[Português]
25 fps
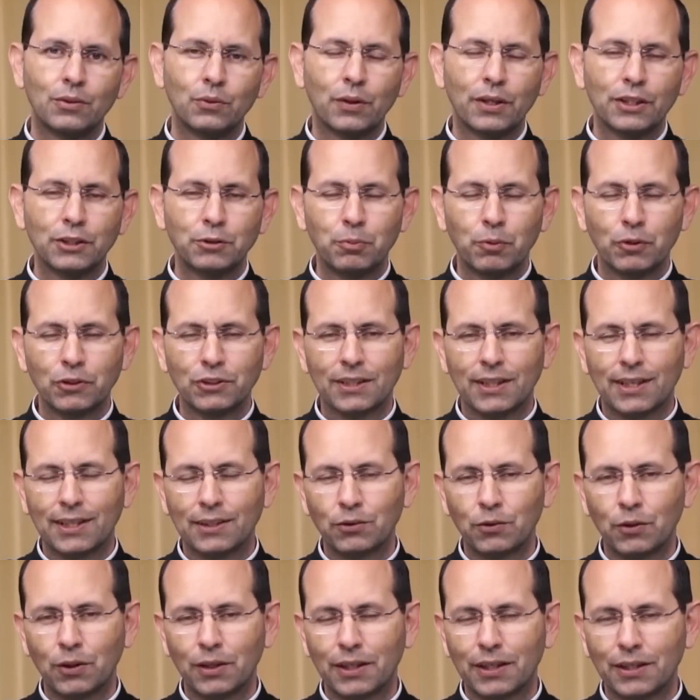No Resposta
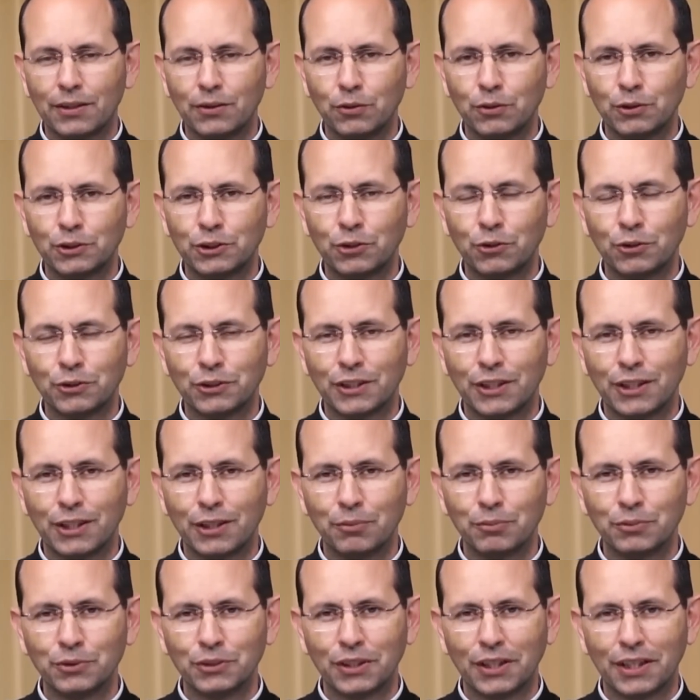Católica de hoje,
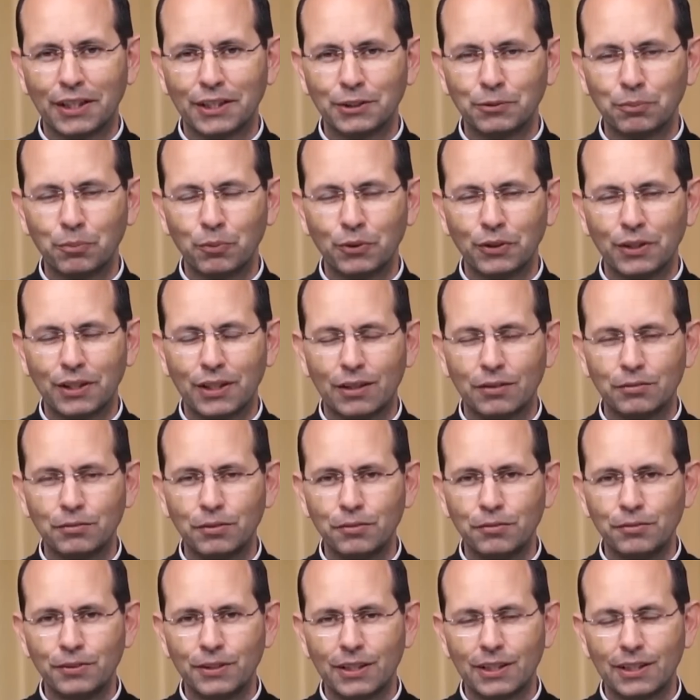gostaríamos de responder a
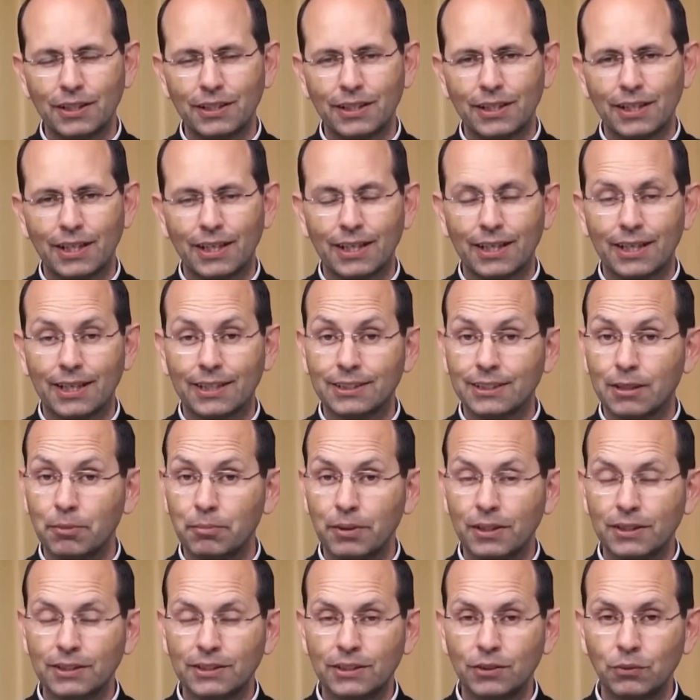Viviane. Ela quer
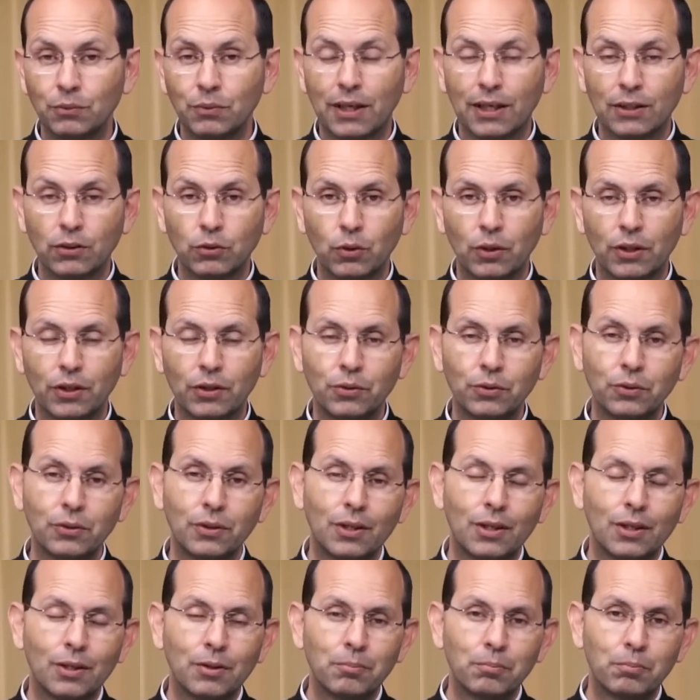saber se um
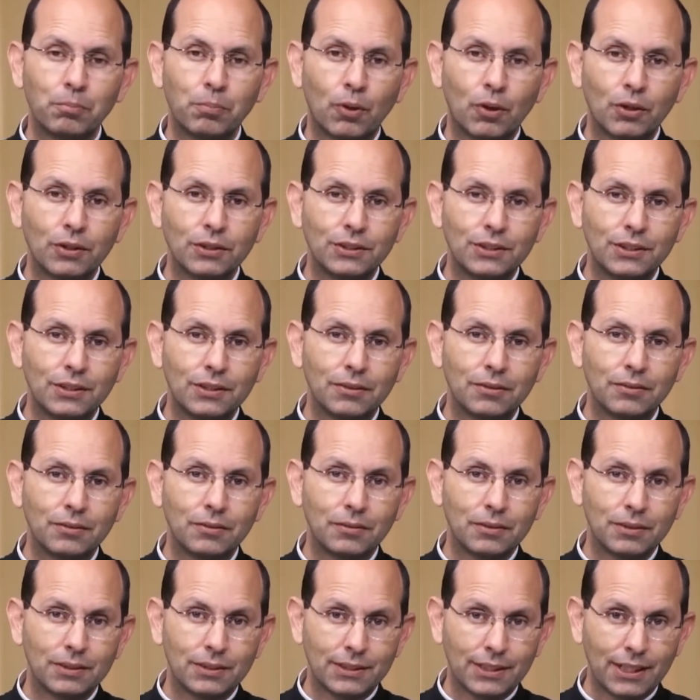católico pode
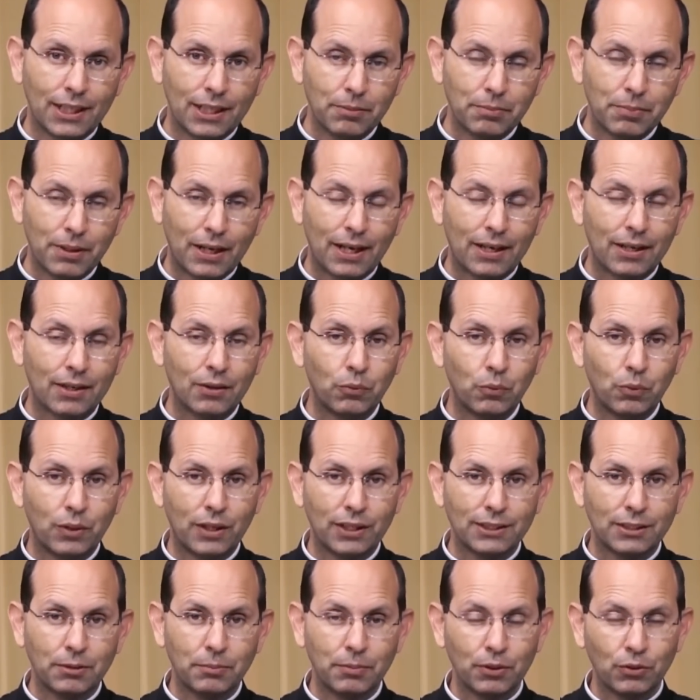celebrar o
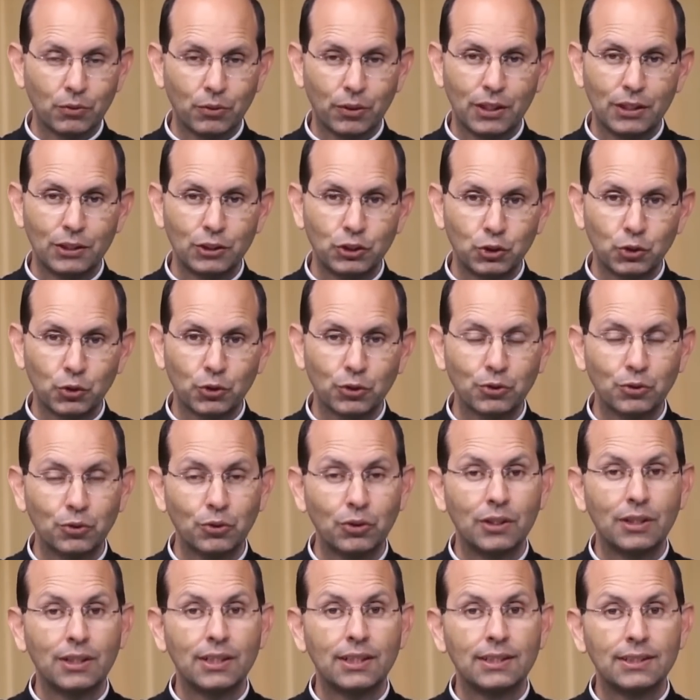casamento
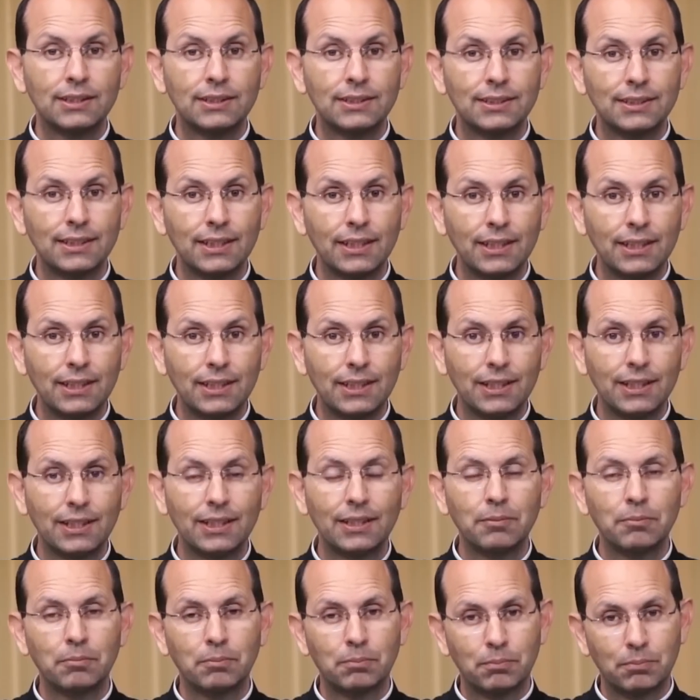religioso sem
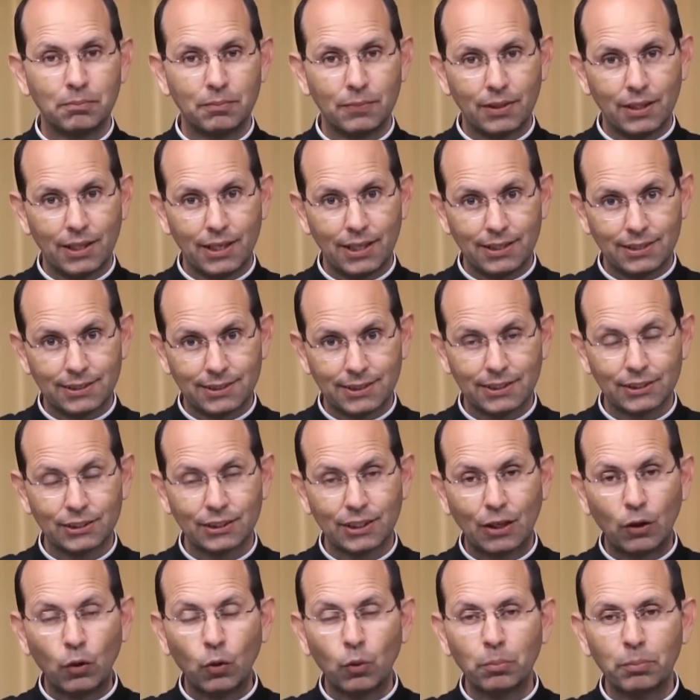que ele
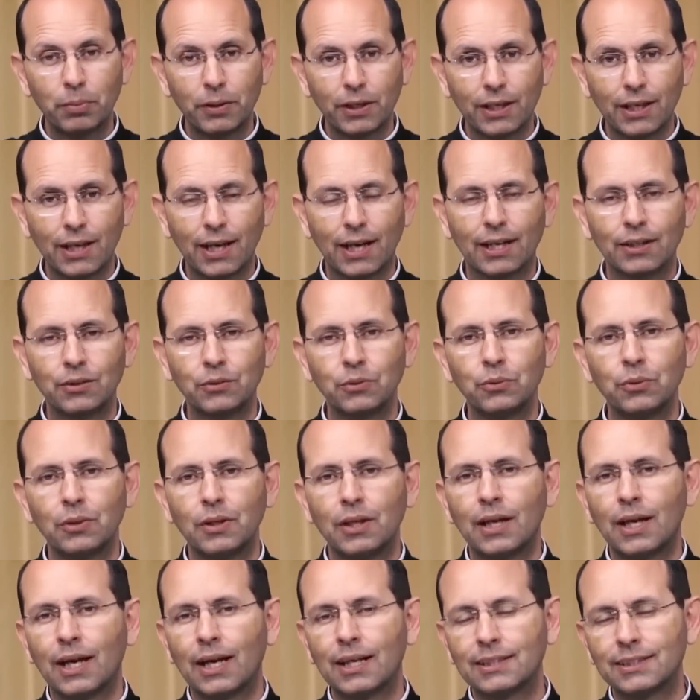seja obrigado
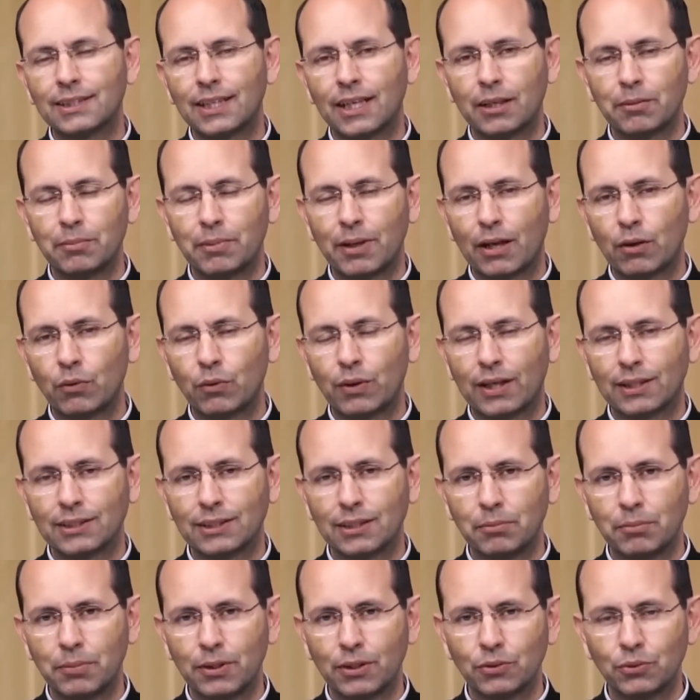a celebrar o
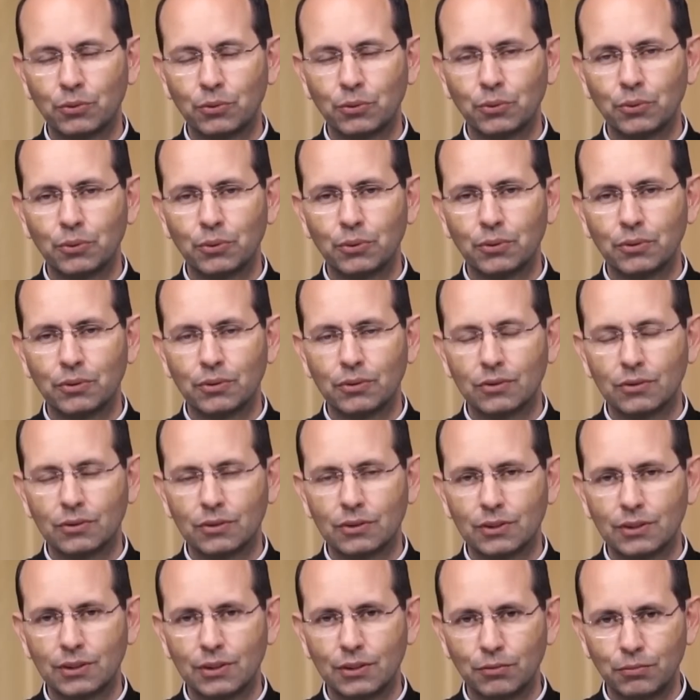casamento
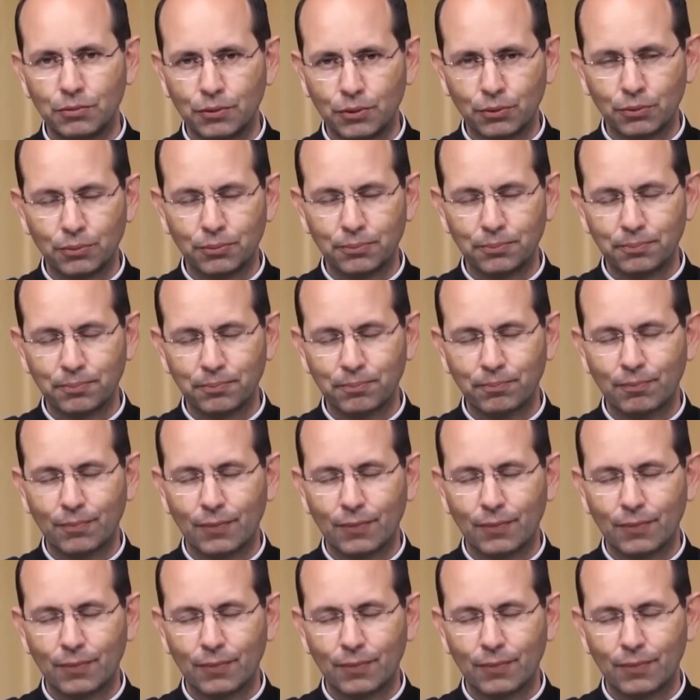civil.